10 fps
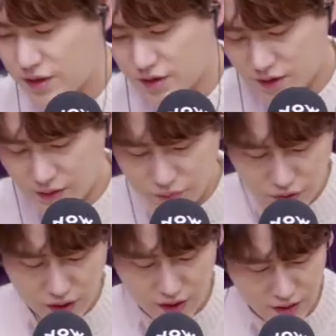진짜
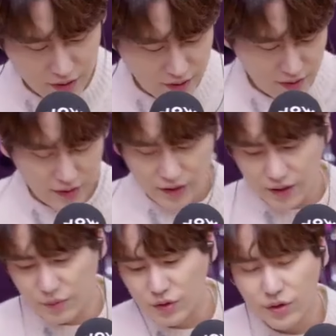당분간
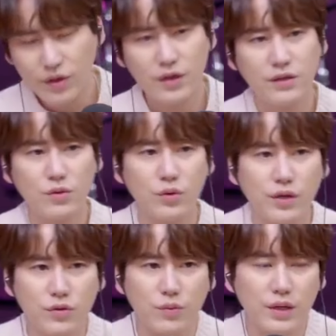한 몇 년간은
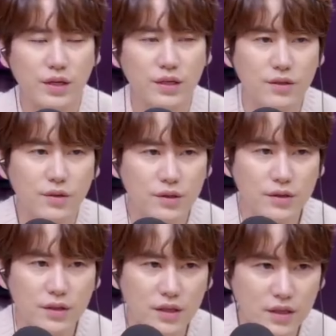고생을 좀 많이 하실 것
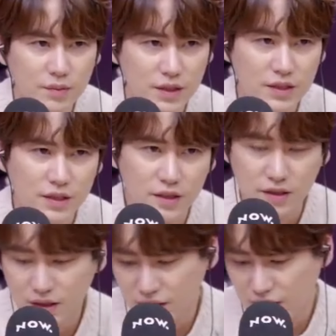같은데
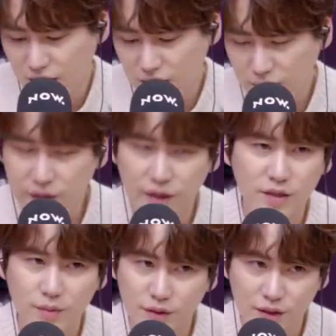힘내시길
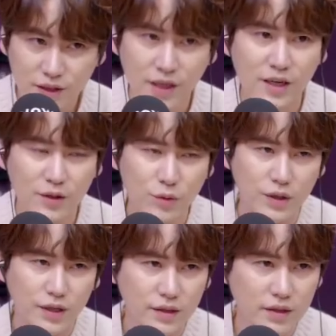바라겠습니다. 그 기간
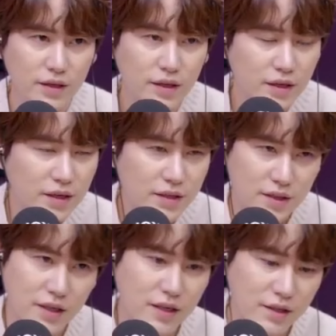동안
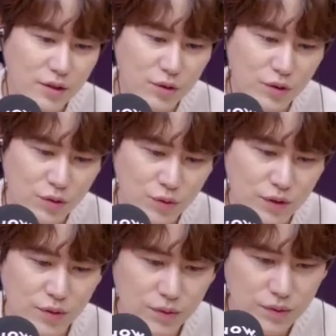제가 이런저런
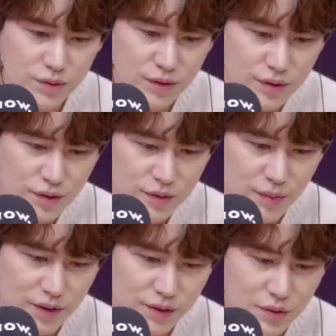노래로
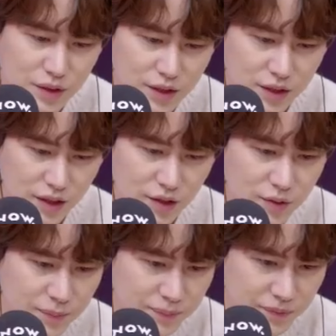많이 응원해
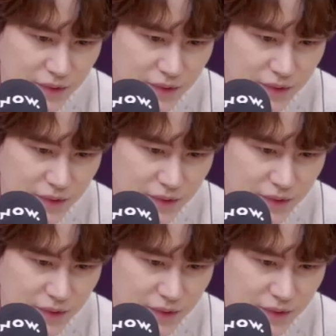드릴게요.